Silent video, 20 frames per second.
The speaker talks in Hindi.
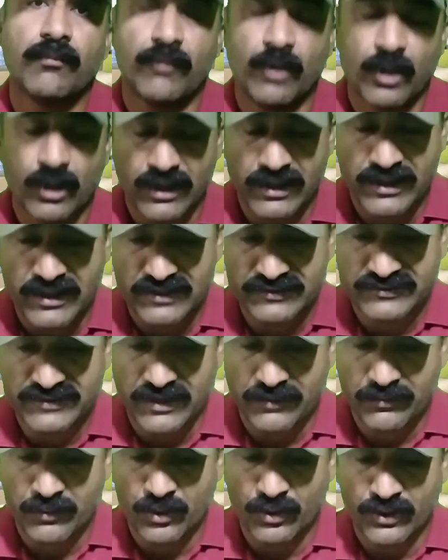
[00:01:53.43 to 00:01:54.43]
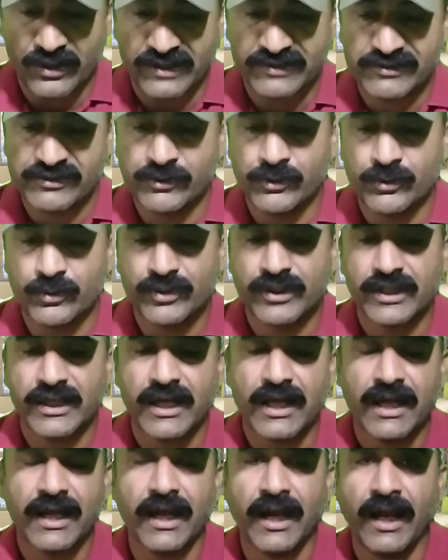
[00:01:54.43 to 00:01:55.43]
मौलाना साहब को रेस्क्यू
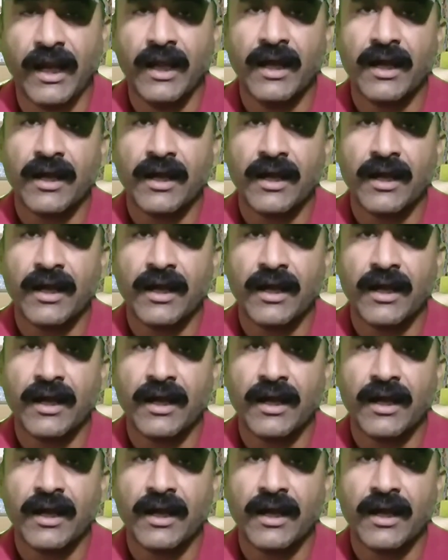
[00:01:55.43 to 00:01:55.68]
किया है